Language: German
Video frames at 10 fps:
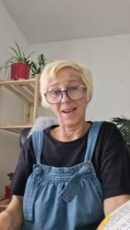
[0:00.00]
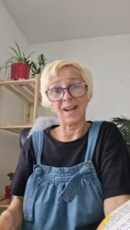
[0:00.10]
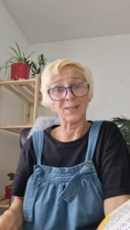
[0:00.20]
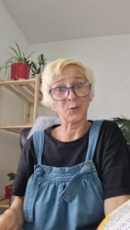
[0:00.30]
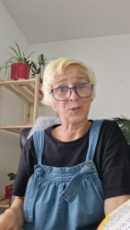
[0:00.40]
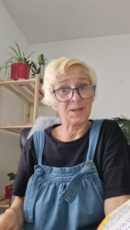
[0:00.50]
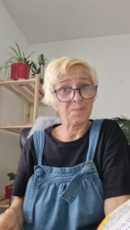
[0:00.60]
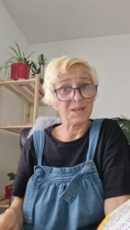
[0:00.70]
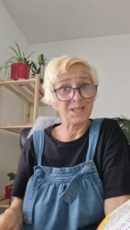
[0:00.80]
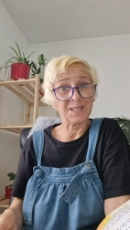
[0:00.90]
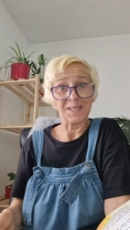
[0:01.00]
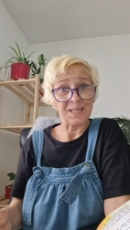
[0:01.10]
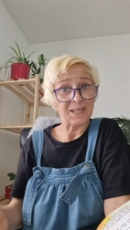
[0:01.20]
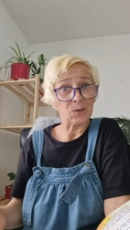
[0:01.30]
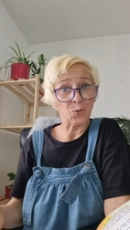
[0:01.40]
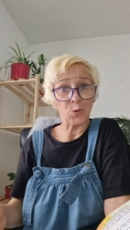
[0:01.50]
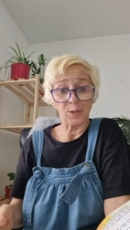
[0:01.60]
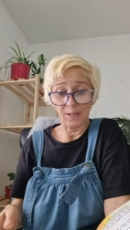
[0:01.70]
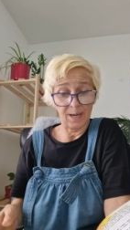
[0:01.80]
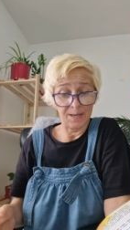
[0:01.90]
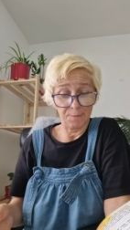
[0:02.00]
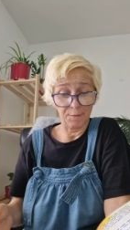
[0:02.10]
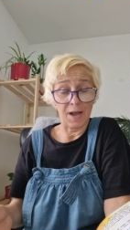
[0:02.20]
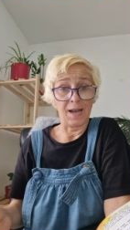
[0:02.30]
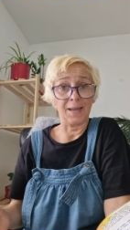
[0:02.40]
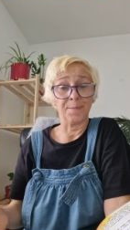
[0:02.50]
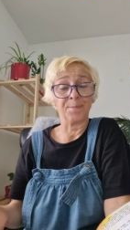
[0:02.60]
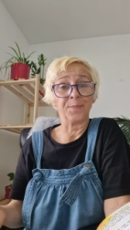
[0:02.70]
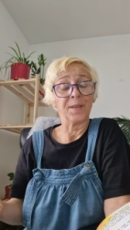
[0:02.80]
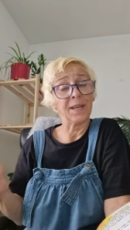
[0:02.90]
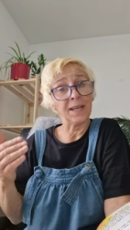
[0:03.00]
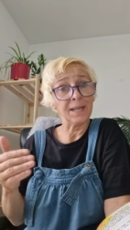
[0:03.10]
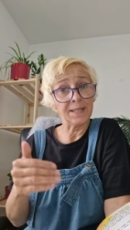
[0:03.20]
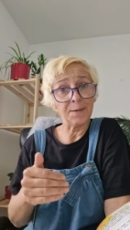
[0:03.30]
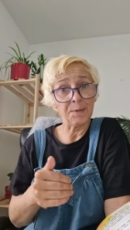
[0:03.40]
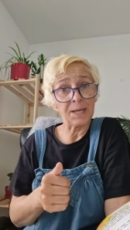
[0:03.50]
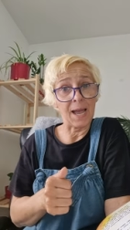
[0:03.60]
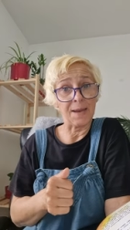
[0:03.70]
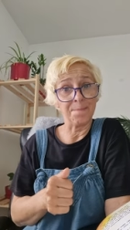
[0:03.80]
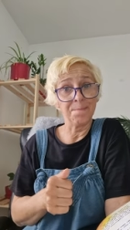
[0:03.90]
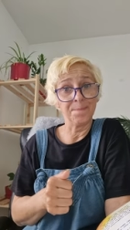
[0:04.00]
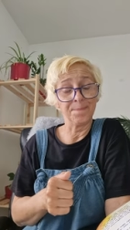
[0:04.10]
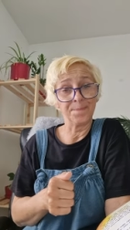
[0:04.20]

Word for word: Also Tim geht's nicht gut, keine Frage. Er geht nämlich heim.